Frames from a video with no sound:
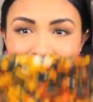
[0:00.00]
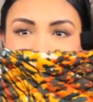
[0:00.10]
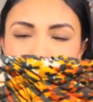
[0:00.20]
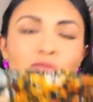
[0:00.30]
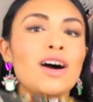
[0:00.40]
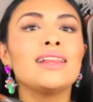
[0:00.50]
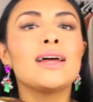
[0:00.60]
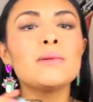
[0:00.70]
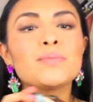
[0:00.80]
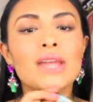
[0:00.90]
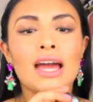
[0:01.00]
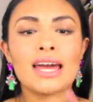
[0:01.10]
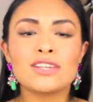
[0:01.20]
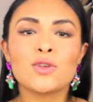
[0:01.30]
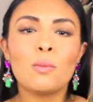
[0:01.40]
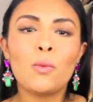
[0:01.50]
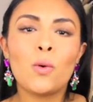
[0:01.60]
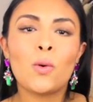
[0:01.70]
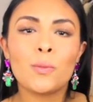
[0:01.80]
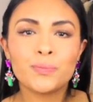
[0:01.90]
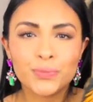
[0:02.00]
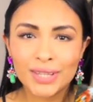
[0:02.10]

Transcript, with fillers: Esta falda es como